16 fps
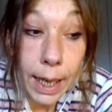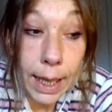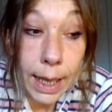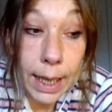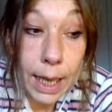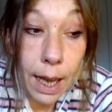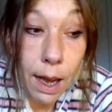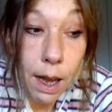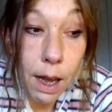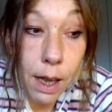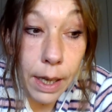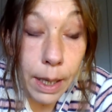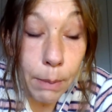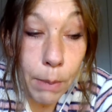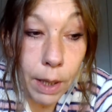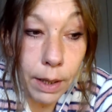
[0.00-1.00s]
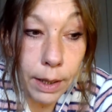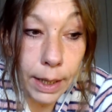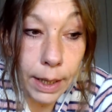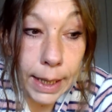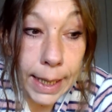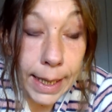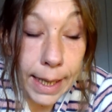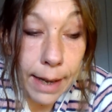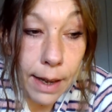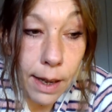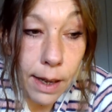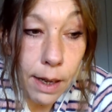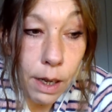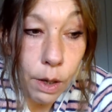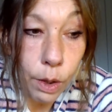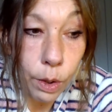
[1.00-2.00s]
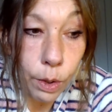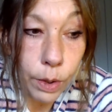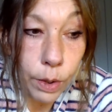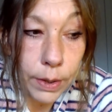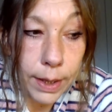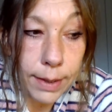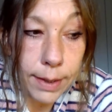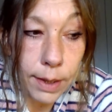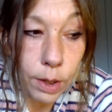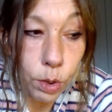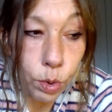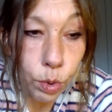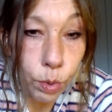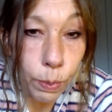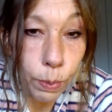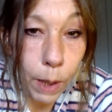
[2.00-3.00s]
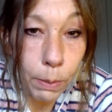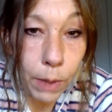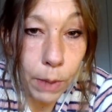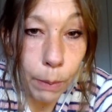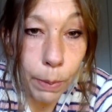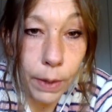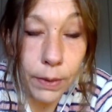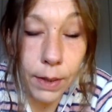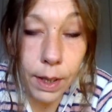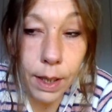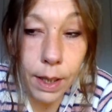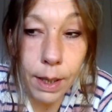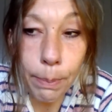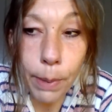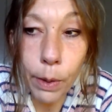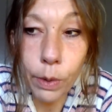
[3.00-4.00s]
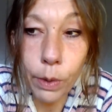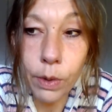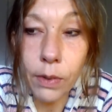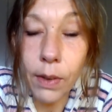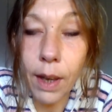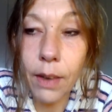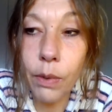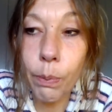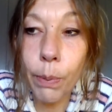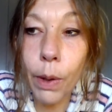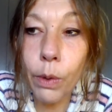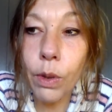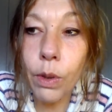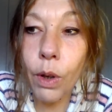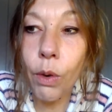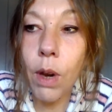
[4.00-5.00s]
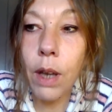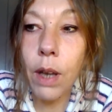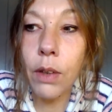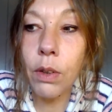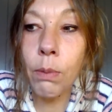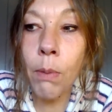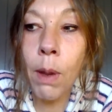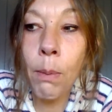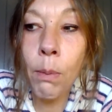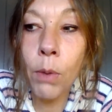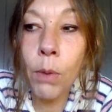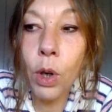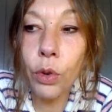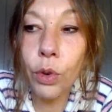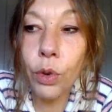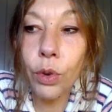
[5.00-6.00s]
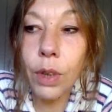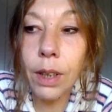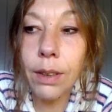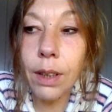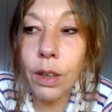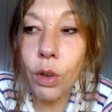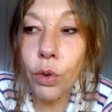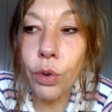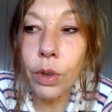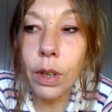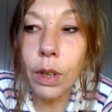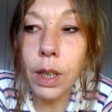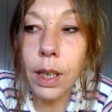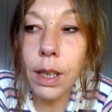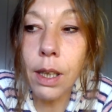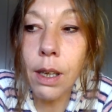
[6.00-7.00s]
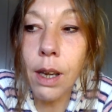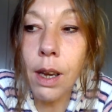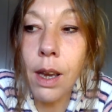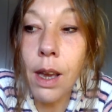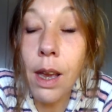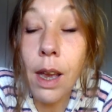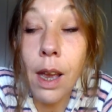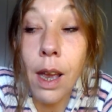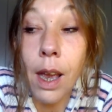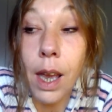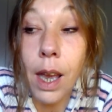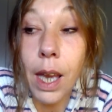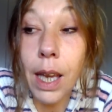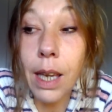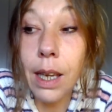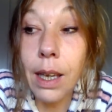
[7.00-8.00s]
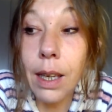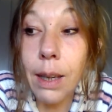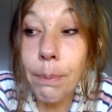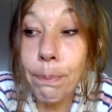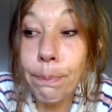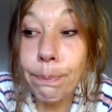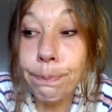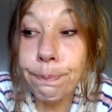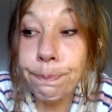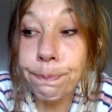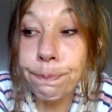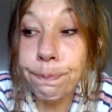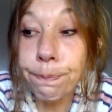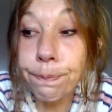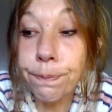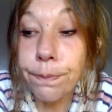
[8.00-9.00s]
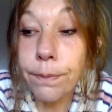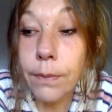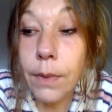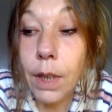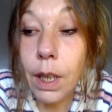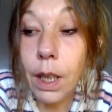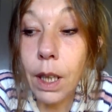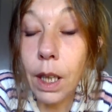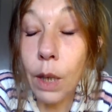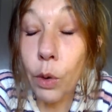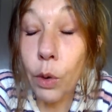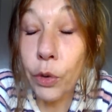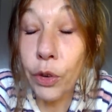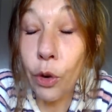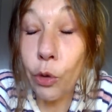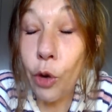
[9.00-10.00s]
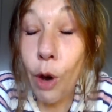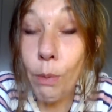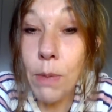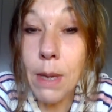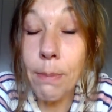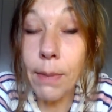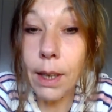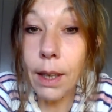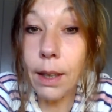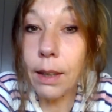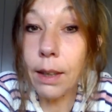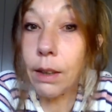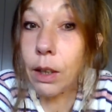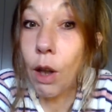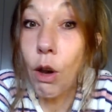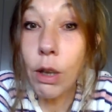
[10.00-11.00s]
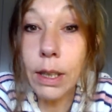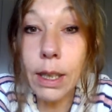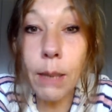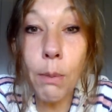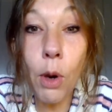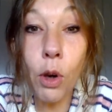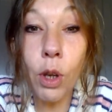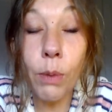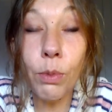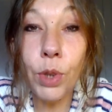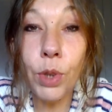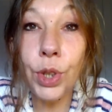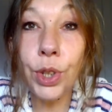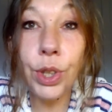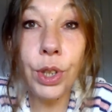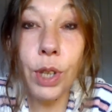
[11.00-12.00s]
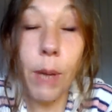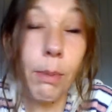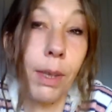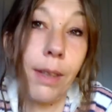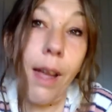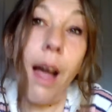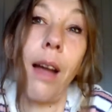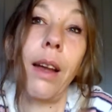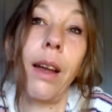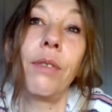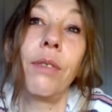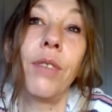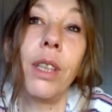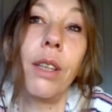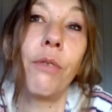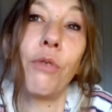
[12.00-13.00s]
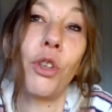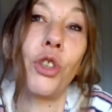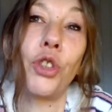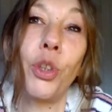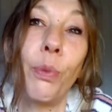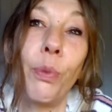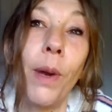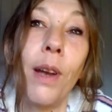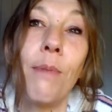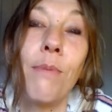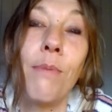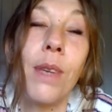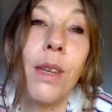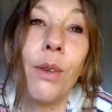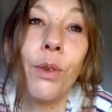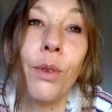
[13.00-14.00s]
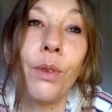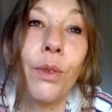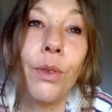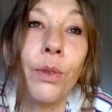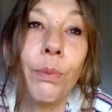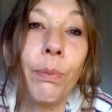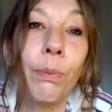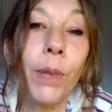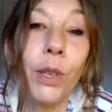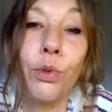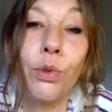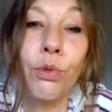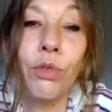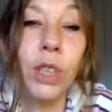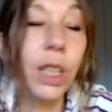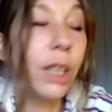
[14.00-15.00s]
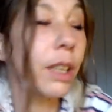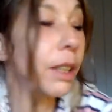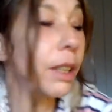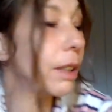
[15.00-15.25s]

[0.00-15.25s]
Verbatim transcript: Et là, eh ben, hier, euh, ça s'est super bien passé. Il n'y a pas eu de stress, pas eu d'angoisse, même quand on était dans notre lit. Et, mm, et on s'est endormi, mais tranquillement, comme jamais ça arrivé. Enfin, je sais pas, mais pas souvenir.